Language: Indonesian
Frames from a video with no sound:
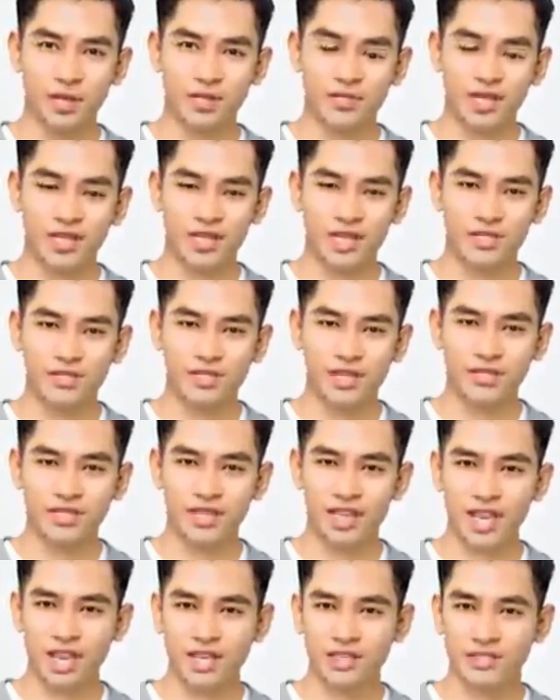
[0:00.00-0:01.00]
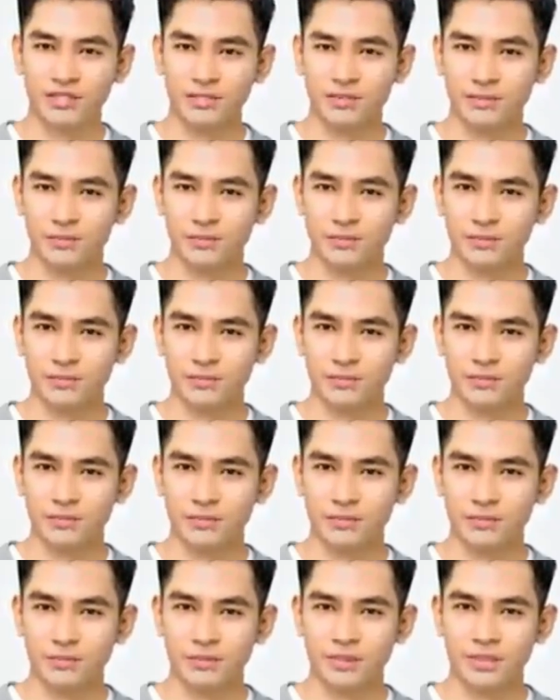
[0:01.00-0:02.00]
Itu adalah keluarga yang
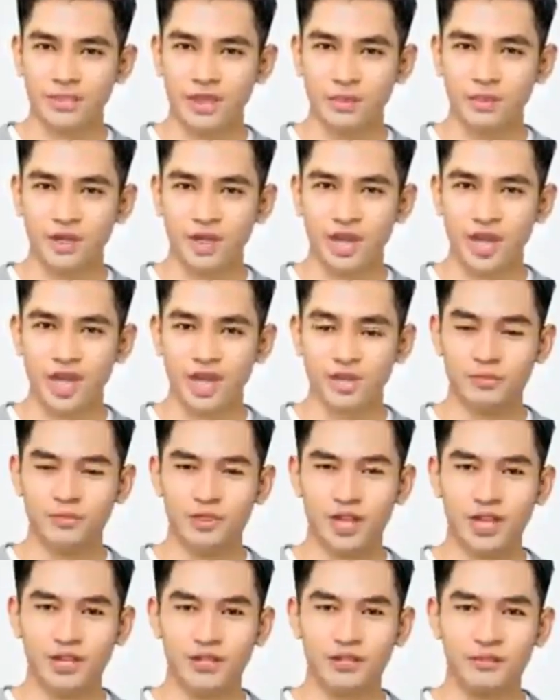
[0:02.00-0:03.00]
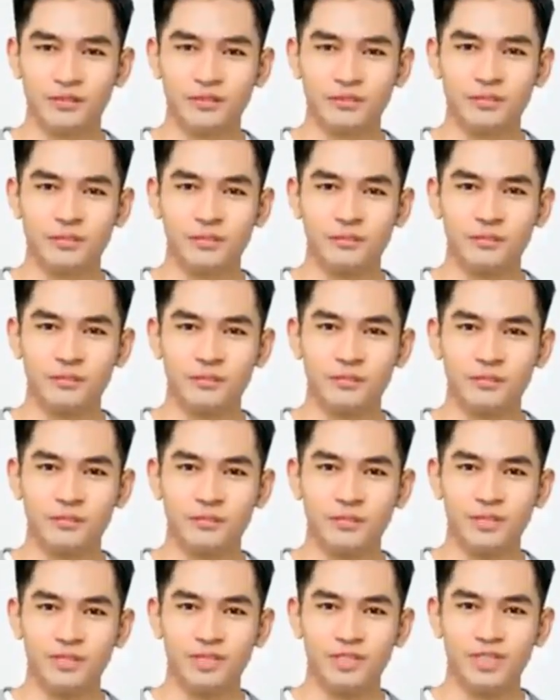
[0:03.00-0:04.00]
sombong ketika dia dan Santin menikah,
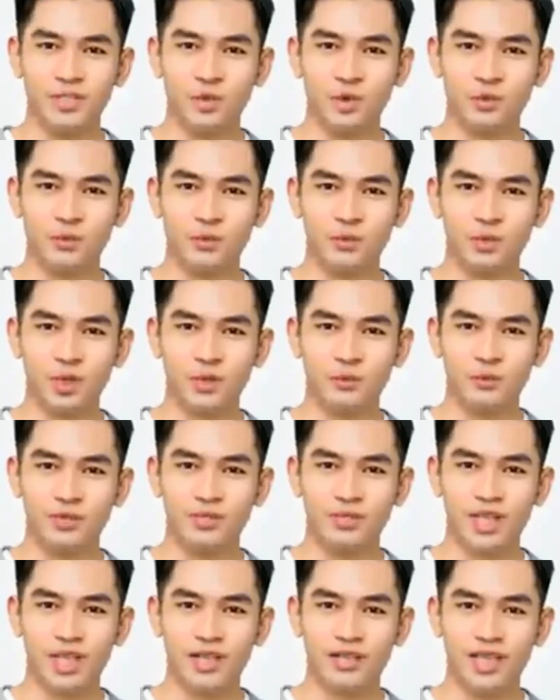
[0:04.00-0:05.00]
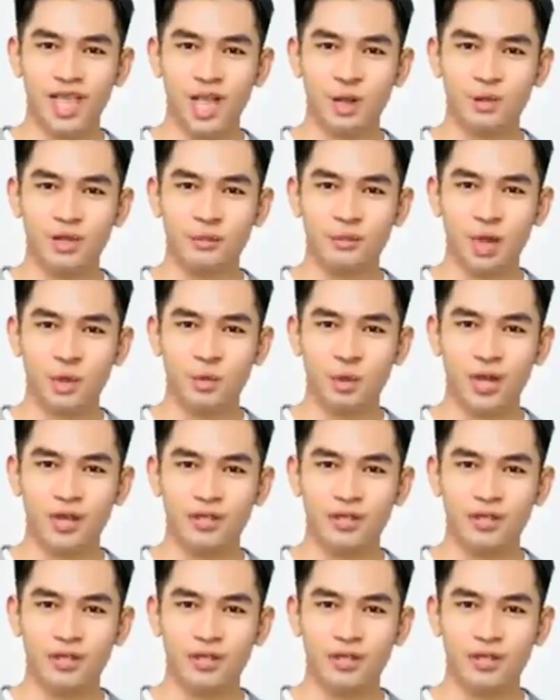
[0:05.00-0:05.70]
tidak ada dari mereka yang datang.